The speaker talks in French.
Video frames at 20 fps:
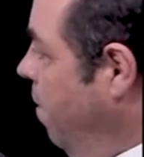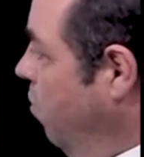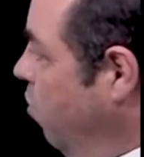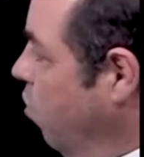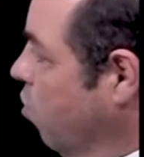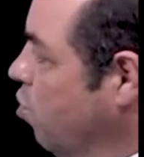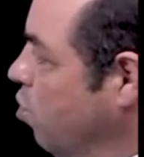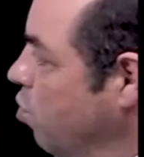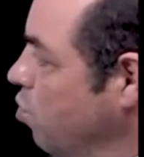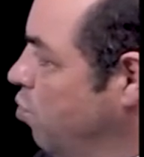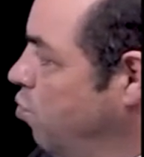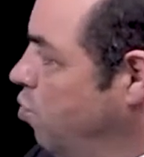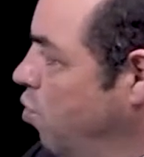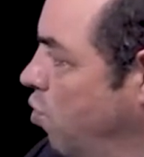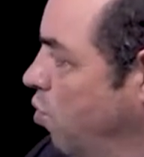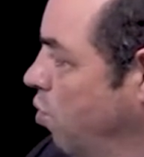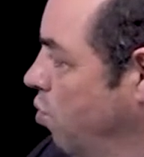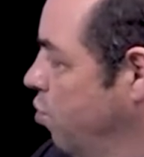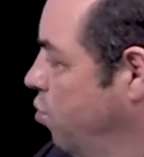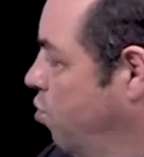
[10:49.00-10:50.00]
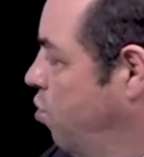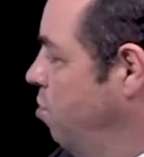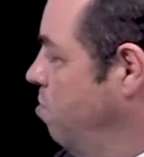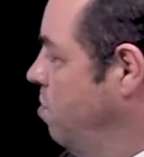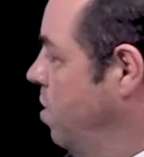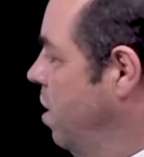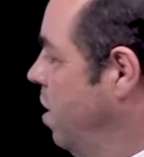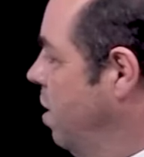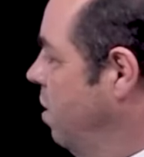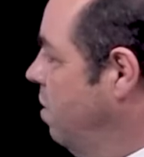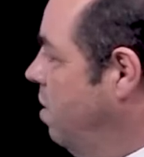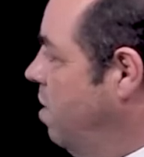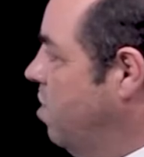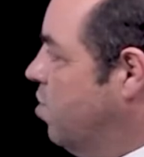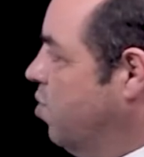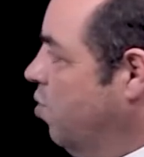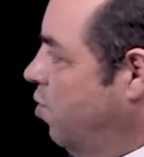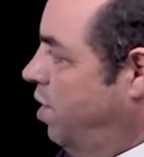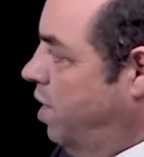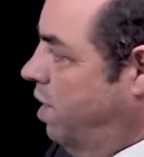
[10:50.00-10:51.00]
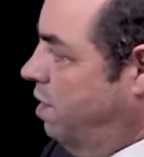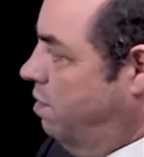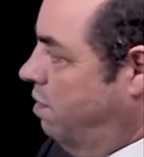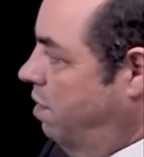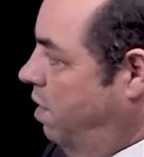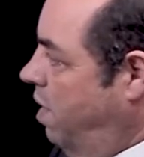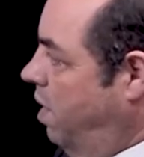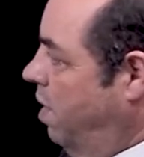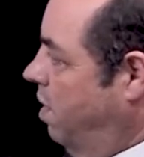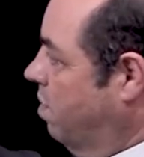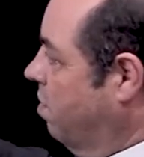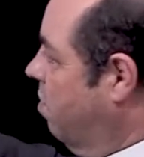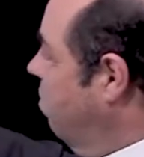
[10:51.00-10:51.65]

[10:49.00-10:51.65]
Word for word: Donc en, en 2010, on était